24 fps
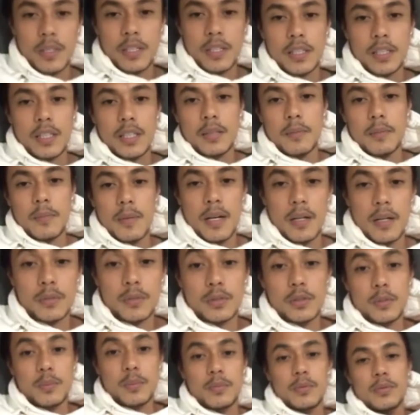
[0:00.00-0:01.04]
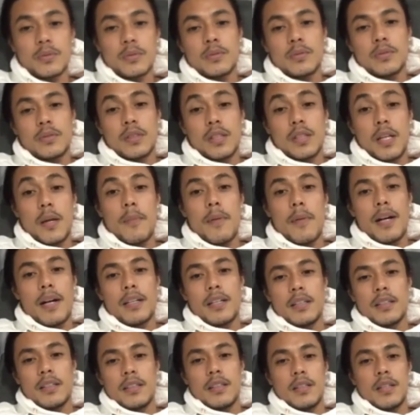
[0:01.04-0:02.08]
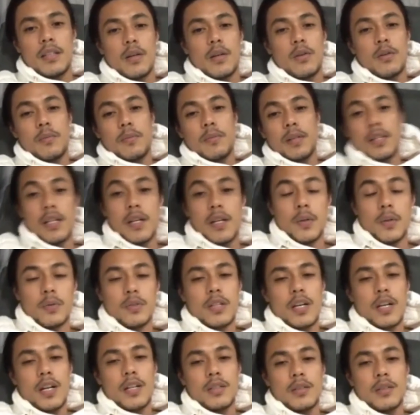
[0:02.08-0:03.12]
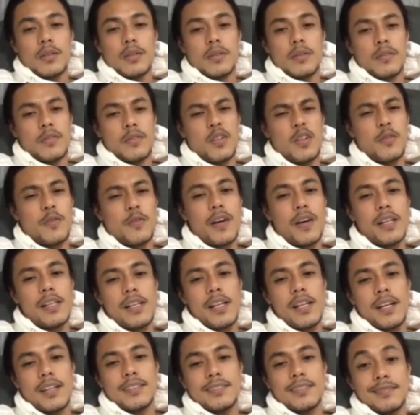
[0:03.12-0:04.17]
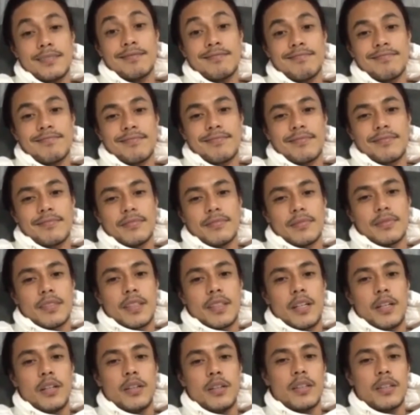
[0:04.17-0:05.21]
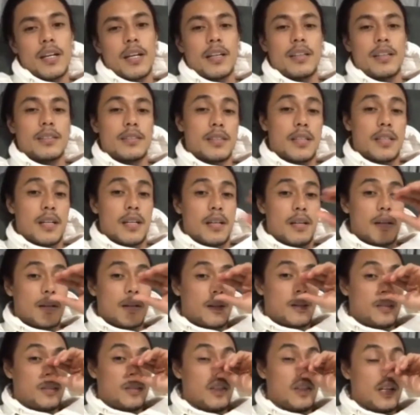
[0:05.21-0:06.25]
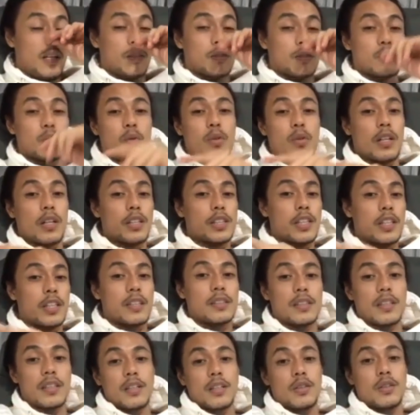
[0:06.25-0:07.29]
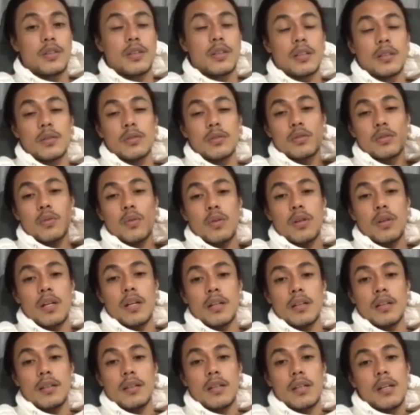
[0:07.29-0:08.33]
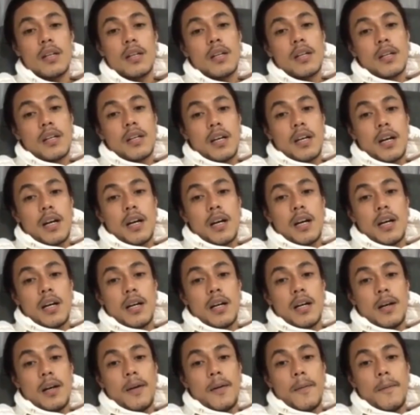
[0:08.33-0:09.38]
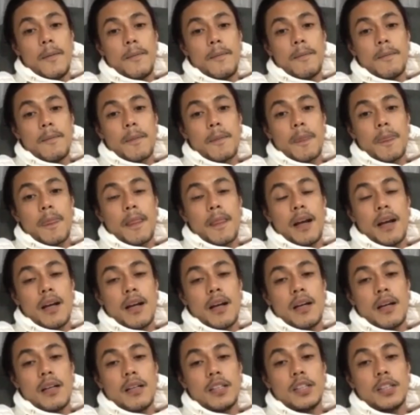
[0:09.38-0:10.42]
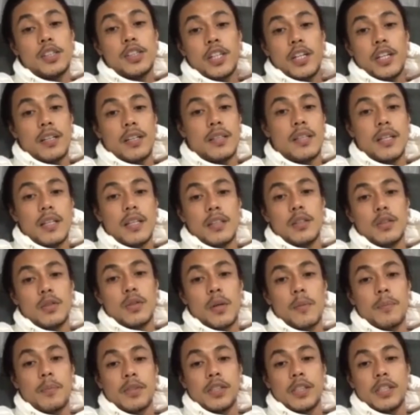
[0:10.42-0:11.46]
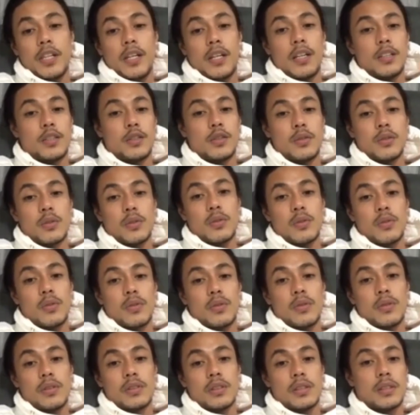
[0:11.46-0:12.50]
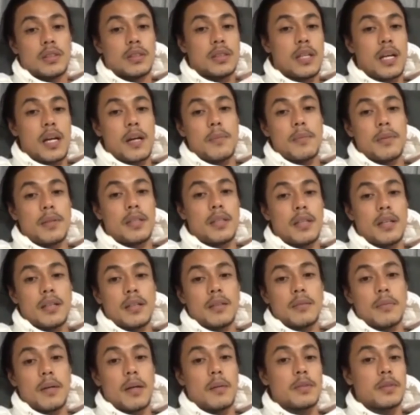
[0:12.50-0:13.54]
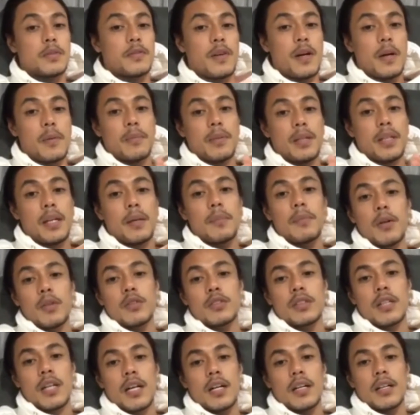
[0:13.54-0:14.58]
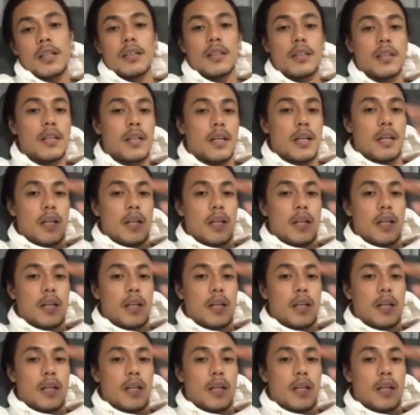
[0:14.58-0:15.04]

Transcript: naman ni Kit, baka gusto mong labanan din ako, maglaro tayo. For fun lang. Ayun guys, uh, yun lang gusto ko lang i-share sa inyo at gusto ko lang uh, uh, i-share din yung appreciation ko sa sinabi ng Mavs family about sa akin.